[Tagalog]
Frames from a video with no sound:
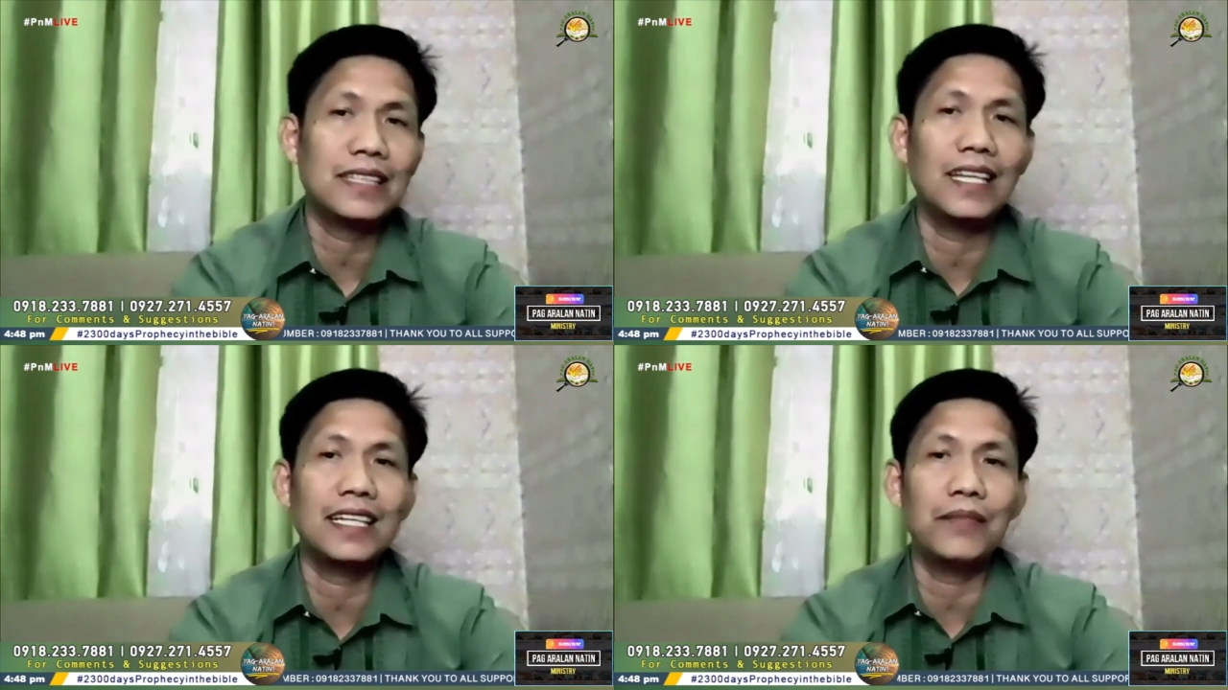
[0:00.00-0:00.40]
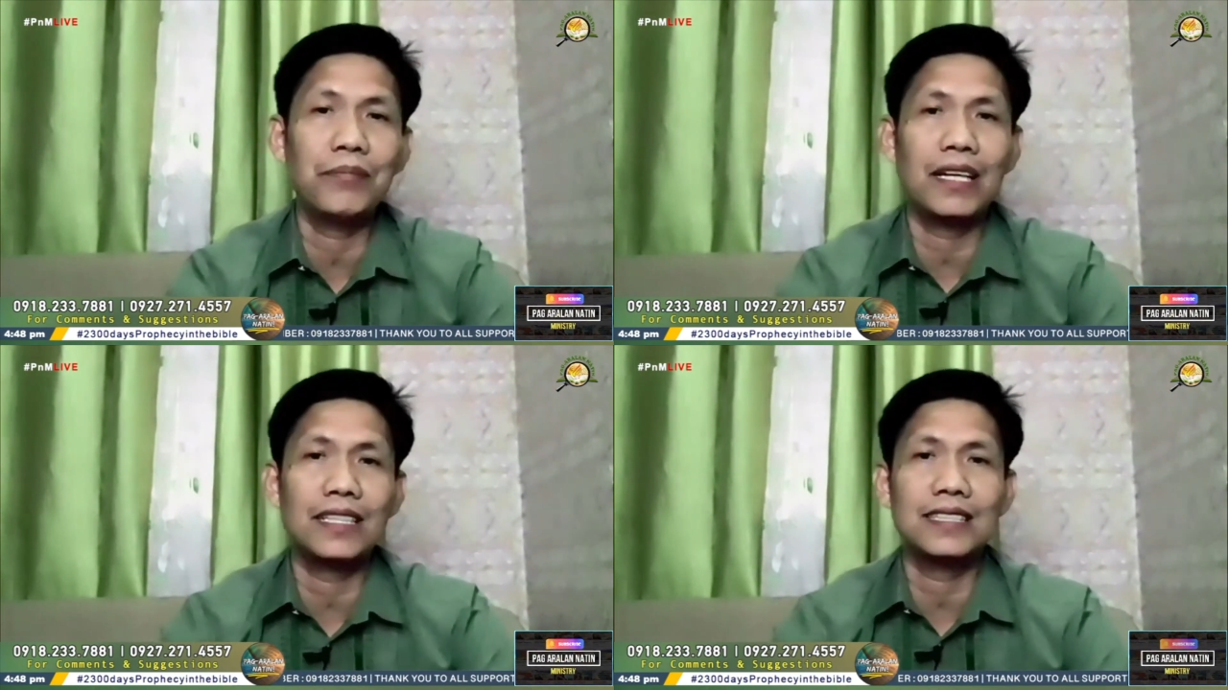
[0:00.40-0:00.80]
talaga
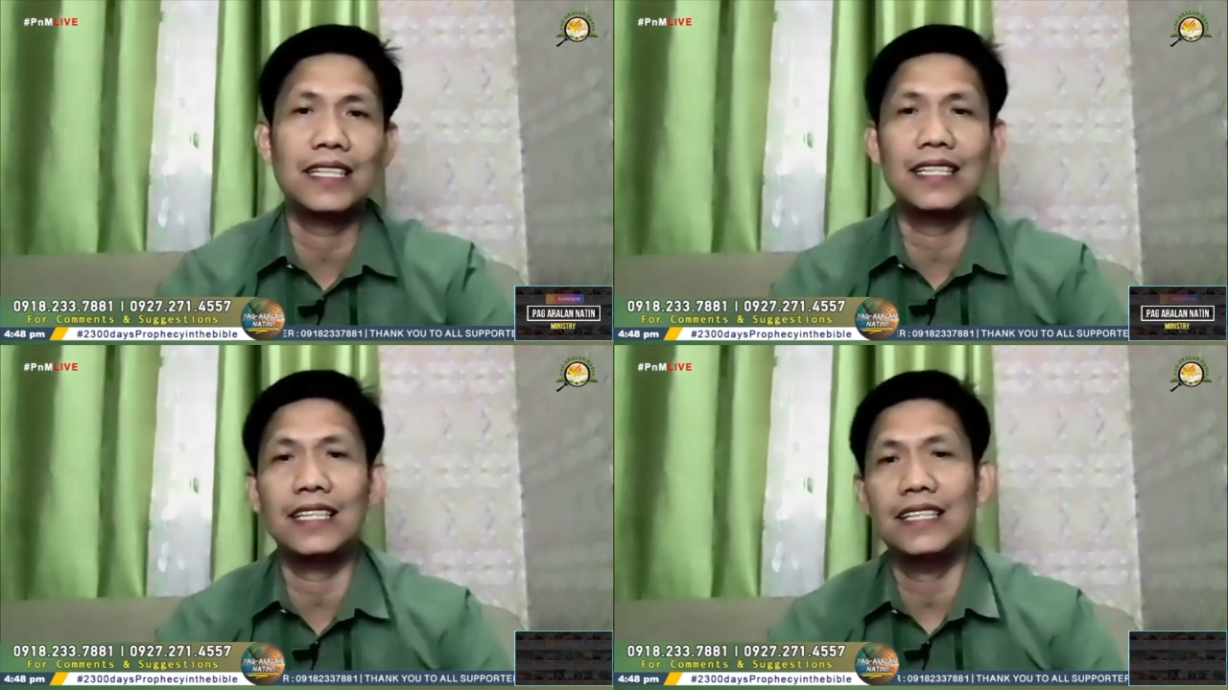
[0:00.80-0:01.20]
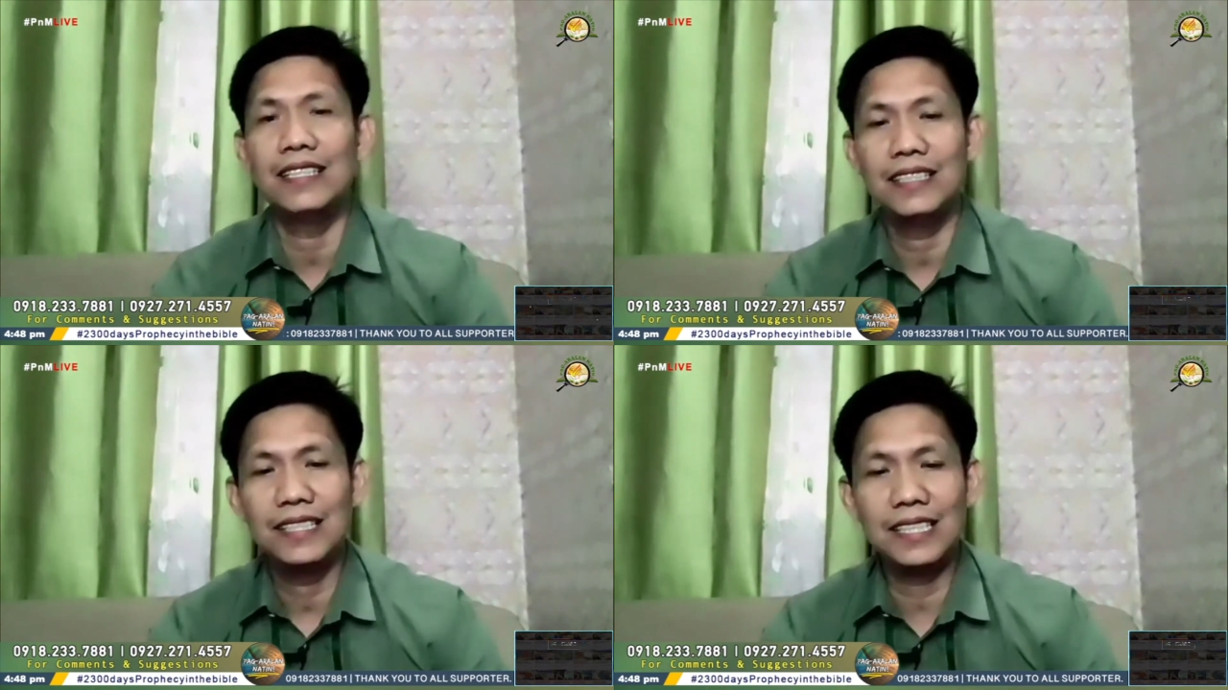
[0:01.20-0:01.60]
para sa
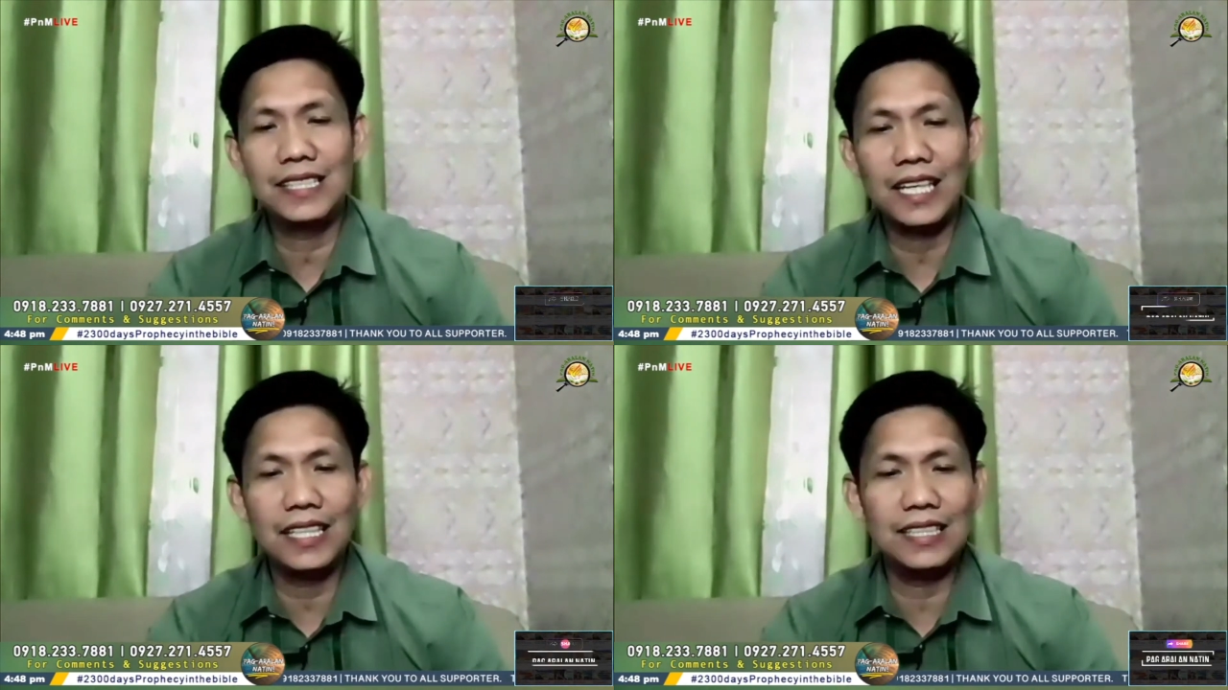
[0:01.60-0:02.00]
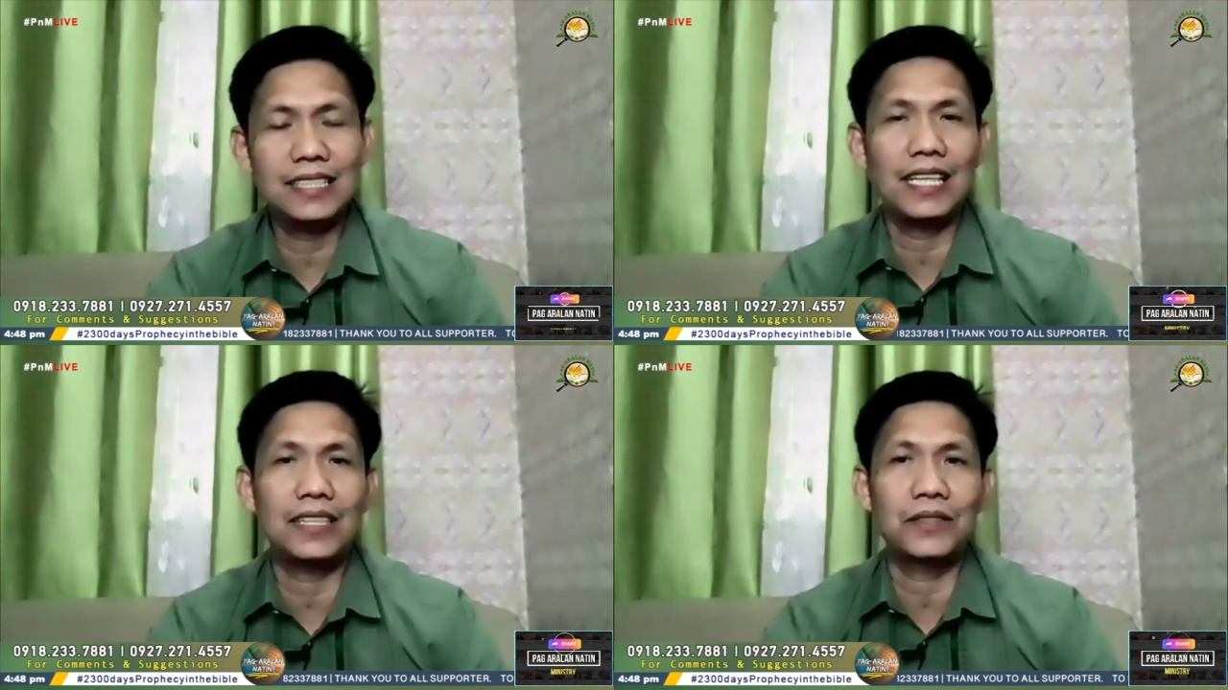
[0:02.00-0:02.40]

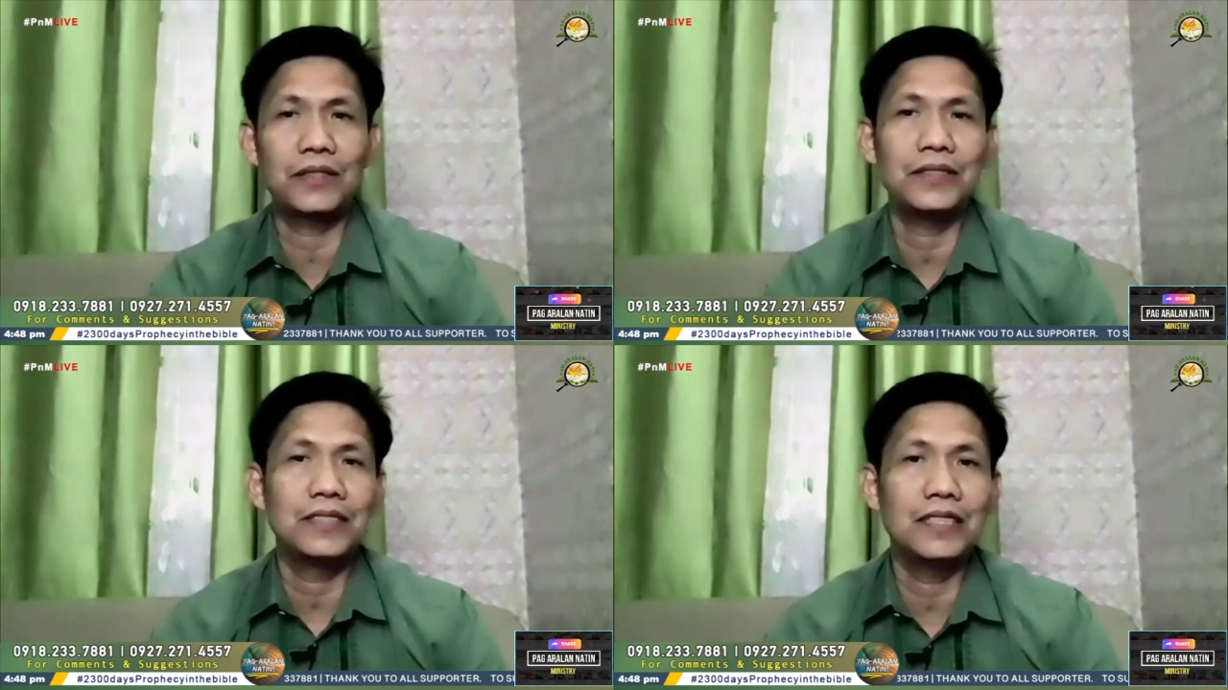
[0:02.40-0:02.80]
Israelita ito.